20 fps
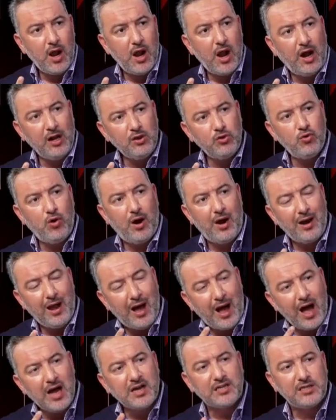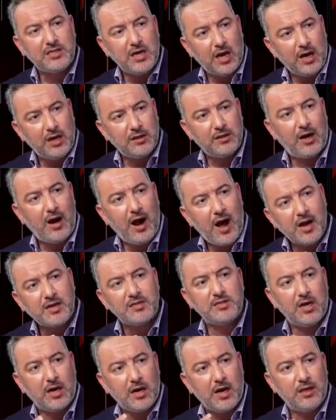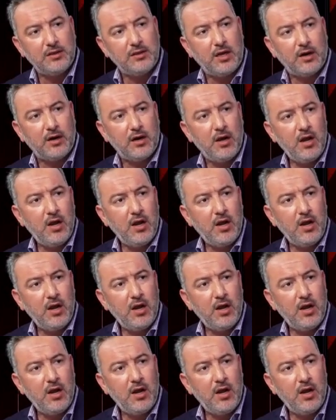عنده على اقصى قدر اقصى قدر